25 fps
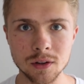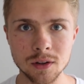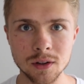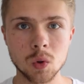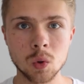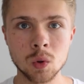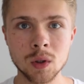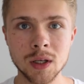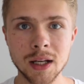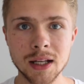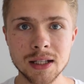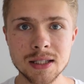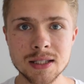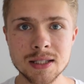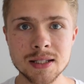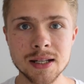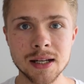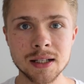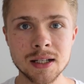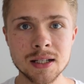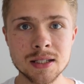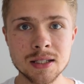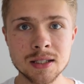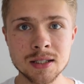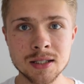Und letzten
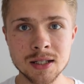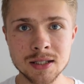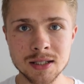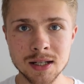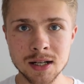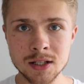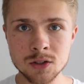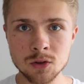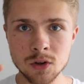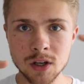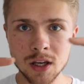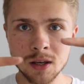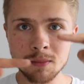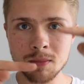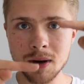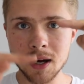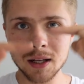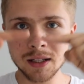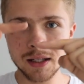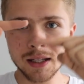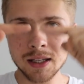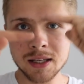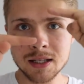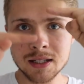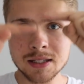Endes ist das also immer
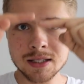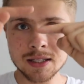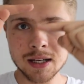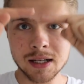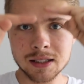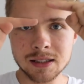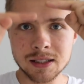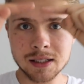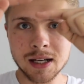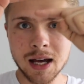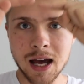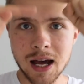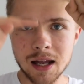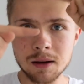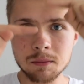ein gegenseitiger